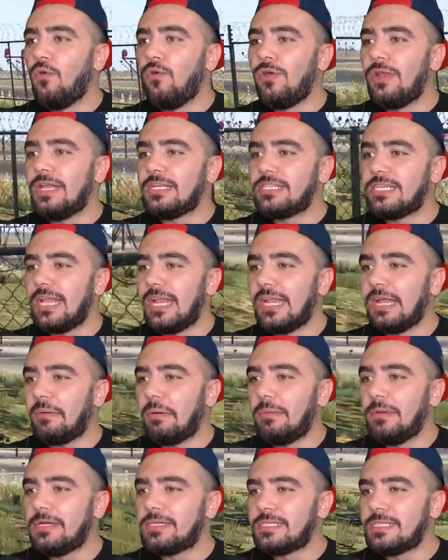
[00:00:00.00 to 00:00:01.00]
Öyle şeyler
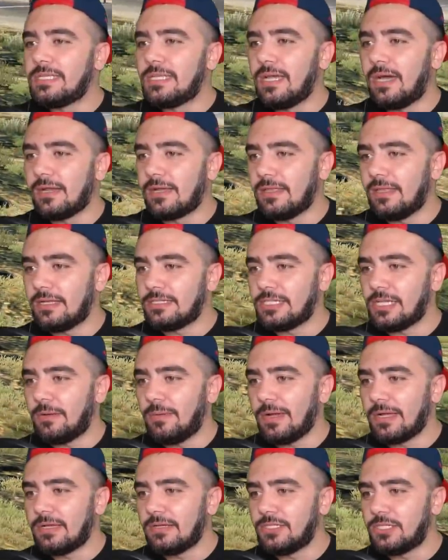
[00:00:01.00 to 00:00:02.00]
yapabilirsin ki
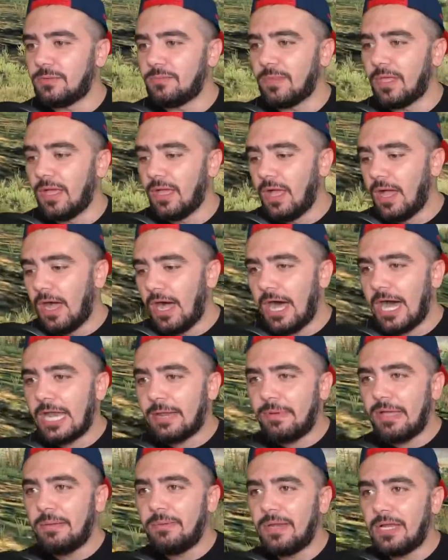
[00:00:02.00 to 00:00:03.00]
arkadaşlar bakın şimdi.
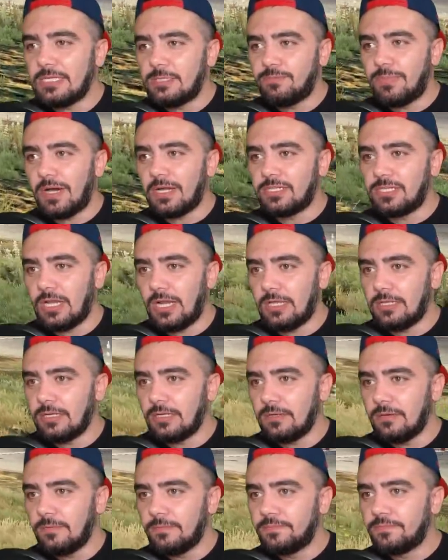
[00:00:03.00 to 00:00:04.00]
Arabayı biraz
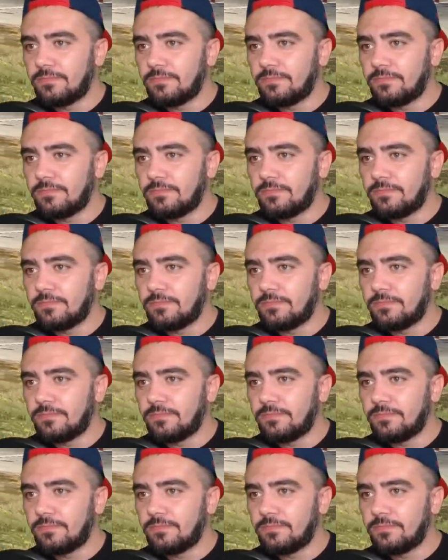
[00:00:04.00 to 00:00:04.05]
parçaladık.